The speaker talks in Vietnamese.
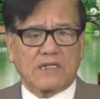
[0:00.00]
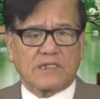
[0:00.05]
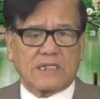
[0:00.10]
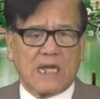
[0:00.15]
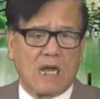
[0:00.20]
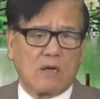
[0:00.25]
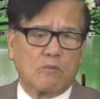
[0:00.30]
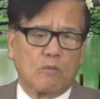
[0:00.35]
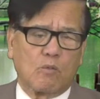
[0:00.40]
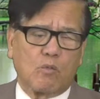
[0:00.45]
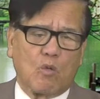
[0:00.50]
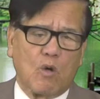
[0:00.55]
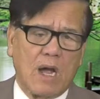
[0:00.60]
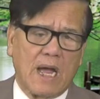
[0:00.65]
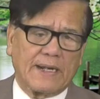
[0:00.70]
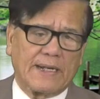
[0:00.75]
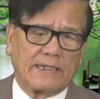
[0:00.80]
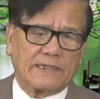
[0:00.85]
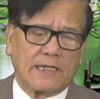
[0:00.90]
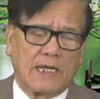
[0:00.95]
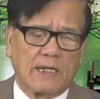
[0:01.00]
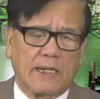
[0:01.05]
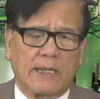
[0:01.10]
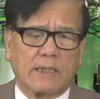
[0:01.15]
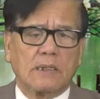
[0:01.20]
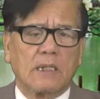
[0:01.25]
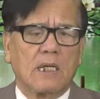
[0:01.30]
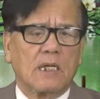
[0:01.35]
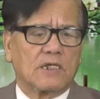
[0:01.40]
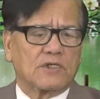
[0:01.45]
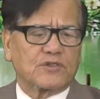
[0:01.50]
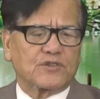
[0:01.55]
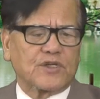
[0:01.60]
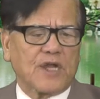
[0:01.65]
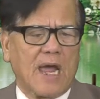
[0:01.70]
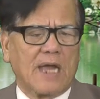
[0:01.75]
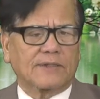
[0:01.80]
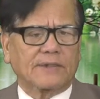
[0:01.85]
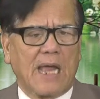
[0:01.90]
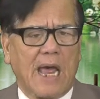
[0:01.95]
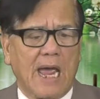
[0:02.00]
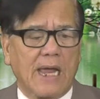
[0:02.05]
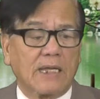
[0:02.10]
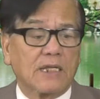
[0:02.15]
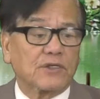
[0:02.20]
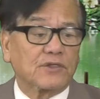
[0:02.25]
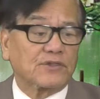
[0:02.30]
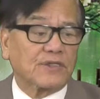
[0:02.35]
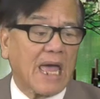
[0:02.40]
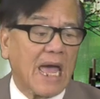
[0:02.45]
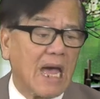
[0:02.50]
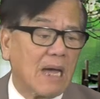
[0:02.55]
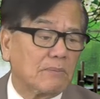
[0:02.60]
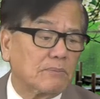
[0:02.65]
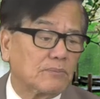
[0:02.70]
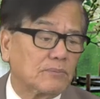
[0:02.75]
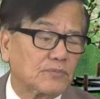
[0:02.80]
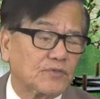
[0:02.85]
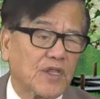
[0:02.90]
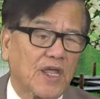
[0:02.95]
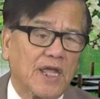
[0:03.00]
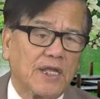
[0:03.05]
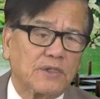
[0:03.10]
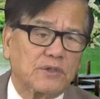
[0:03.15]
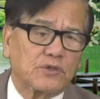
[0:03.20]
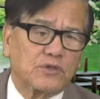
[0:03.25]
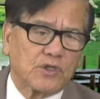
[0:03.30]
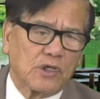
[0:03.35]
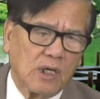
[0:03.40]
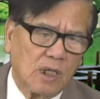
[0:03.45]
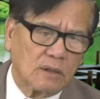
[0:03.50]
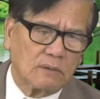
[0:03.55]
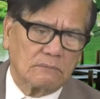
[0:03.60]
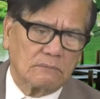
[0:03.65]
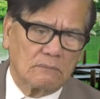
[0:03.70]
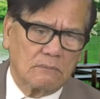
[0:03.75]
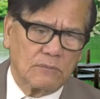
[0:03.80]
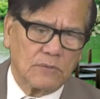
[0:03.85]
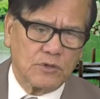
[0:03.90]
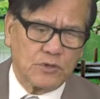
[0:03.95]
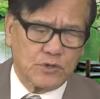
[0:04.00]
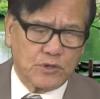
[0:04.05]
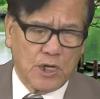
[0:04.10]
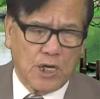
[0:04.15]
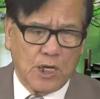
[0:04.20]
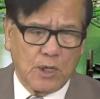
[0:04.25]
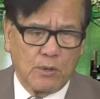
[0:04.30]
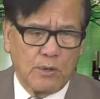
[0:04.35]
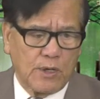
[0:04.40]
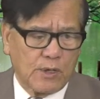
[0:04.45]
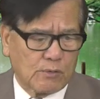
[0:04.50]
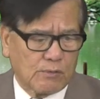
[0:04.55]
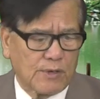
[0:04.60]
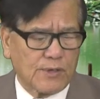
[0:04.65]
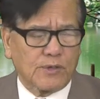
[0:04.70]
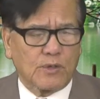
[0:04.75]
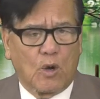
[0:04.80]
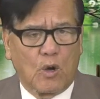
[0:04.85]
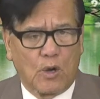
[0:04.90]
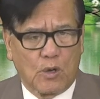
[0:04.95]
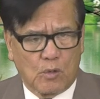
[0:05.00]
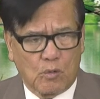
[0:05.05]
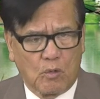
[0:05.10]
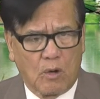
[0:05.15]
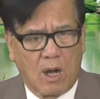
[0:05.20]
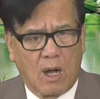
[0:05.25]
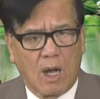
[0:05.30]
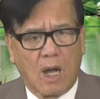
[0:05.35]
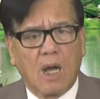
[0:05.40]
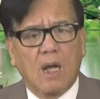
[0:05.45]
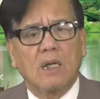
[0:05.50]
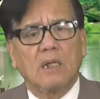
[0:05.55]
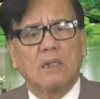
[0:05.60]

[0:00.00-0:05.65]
sáng hôm qua đã ra lệnh sa thải tám tên tướng chỉ huy quân đội của